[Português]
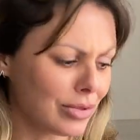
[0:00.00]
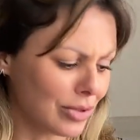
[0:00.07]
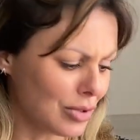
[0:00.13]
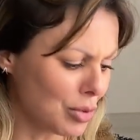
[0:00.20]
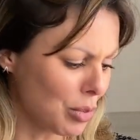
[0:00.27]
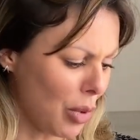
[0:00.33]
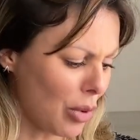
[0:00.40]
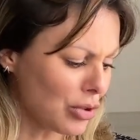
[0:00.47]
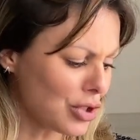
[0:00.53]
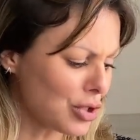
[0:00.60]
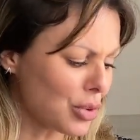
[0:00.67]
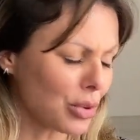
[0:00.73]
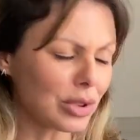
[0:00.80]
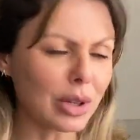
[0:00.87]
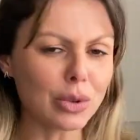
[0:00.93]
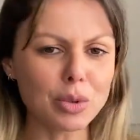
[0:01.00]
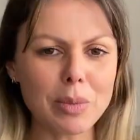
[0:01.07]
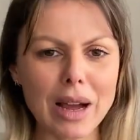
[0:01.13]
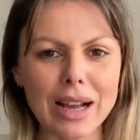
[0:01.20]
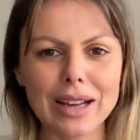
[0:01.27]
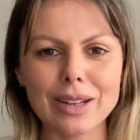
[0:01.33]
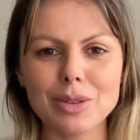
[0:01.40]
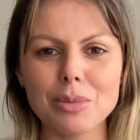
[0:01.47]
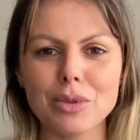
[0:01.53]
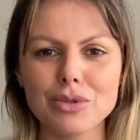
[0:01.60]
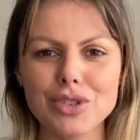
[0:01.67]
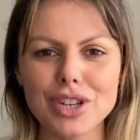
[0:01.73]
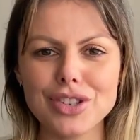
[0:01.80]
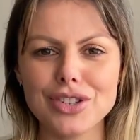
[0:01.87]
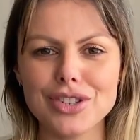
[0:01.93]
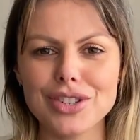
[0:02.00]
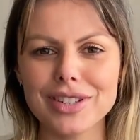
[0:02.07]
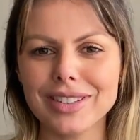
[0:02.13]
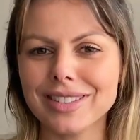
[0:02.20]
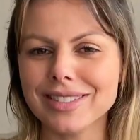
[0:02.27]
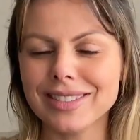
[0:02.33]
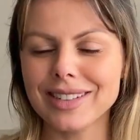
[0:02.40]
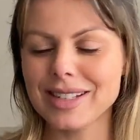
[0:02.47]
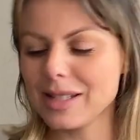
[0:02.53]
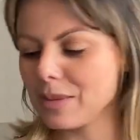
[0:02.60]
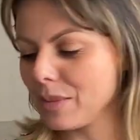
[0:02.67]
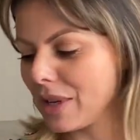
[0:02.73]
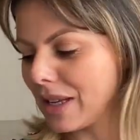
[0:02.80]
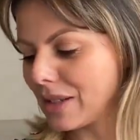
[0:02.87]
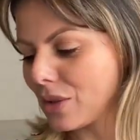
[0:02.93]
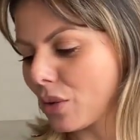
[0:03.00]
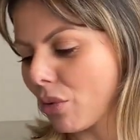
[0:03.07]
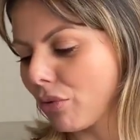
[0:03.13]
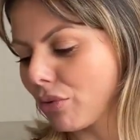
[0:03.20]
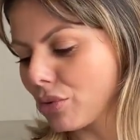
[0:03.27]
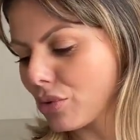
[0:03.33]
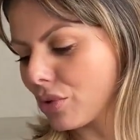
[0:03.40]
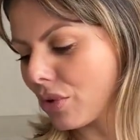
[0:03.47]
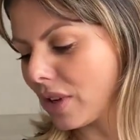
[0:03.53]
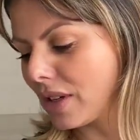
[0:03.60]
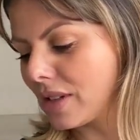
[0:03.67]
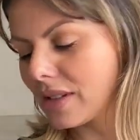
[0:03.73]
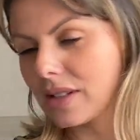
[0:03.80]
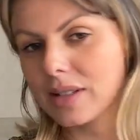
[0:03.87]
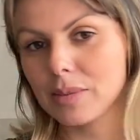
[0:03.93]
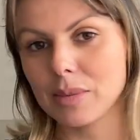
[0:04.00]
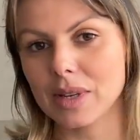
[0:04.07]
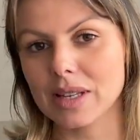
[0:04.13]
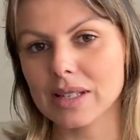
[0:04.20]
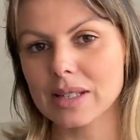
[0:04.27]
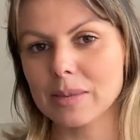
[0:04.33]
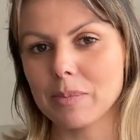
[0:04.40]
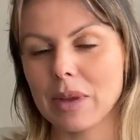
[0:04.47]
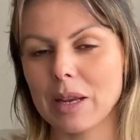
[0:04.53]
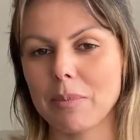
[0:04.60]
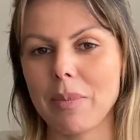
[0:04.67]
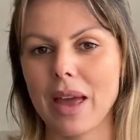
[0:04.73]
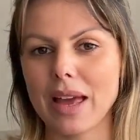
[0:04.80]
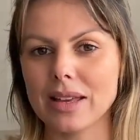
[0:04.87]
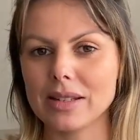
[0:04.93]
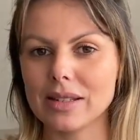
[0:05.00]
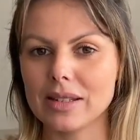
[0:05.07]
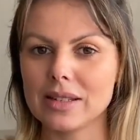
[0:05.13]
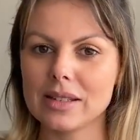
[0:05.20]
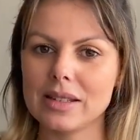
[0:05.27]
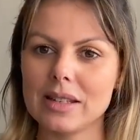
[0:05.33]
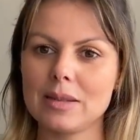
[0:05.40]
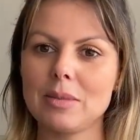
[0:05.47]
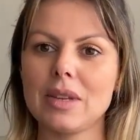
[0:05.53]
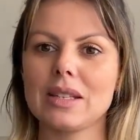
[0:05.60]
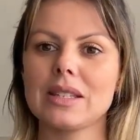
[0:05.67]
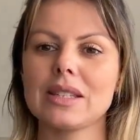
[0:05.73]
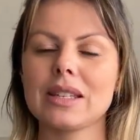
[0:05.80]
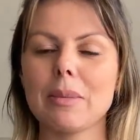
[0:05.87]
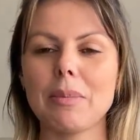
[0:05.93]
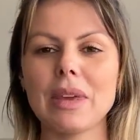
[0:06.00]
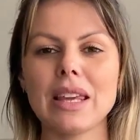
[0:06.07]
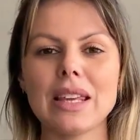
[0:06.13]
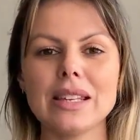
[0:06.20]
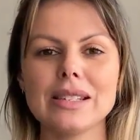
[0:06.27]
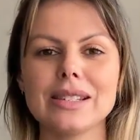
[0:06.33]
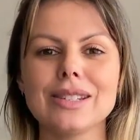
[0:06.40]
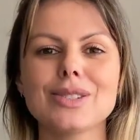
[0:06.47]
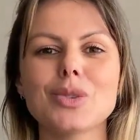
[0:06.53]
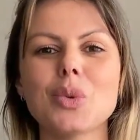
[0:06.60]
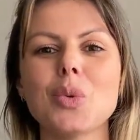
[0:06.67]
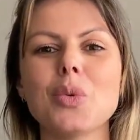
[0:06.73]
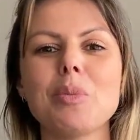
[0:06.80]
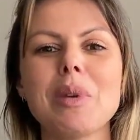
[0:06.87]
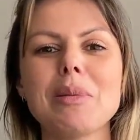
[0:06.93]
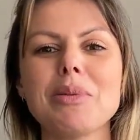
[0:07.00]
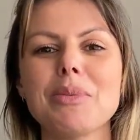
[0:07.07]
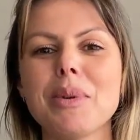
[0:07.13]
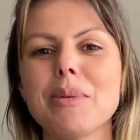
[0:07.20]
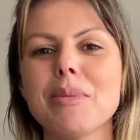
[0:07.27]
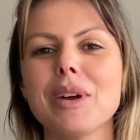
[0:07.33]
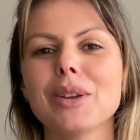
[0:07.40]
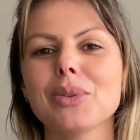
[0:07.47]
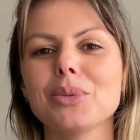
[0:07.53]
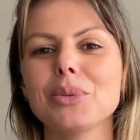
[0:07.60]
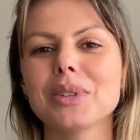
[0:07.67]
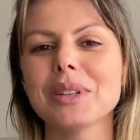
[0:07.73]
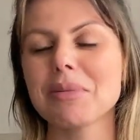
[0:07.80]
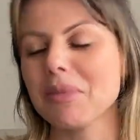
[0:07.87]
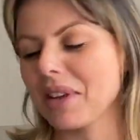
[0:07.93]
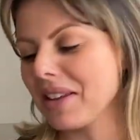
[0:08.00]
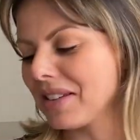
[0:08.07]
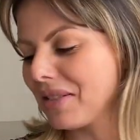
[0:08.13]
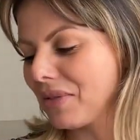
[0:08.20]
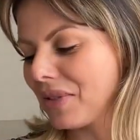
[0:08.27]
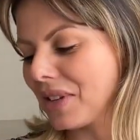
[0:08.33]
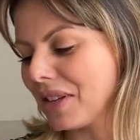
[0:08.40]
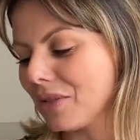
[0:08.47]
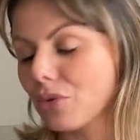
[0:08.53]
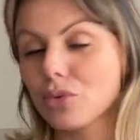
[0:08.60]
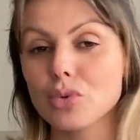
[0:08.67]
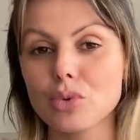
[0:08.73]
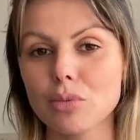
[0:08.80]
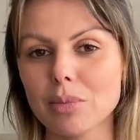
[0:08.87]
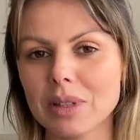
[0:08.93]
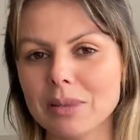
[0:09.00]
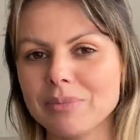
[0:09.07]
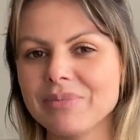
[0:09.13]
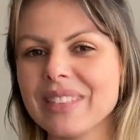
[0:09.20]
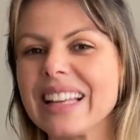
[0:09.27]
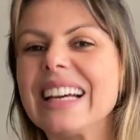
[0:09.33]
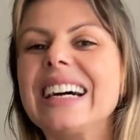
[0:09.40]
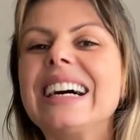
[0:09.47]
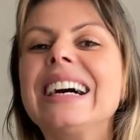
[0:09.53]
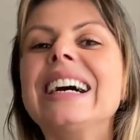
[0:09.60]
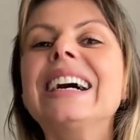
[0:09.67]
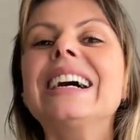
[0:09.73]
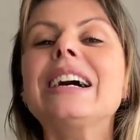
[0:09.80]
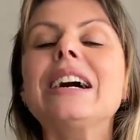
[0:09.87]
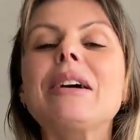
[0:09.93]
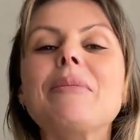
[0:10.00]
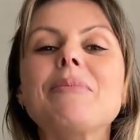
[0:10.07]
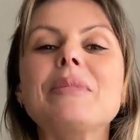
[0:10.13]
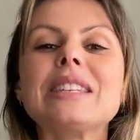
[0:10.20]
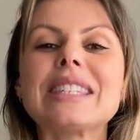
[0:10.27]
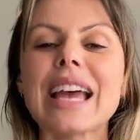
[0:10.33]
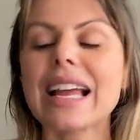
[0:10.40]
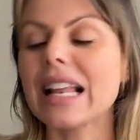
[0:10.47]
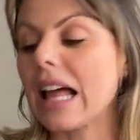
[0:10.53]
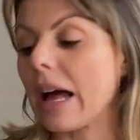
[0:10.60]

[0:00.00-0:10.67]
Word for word: de um monte de conteúdo bacana do meu dia a dia, das minhas confusões, das minhas peripécias, das minhas sapequices com o Baby Baby Arthur também, enfim, com supla. Me segue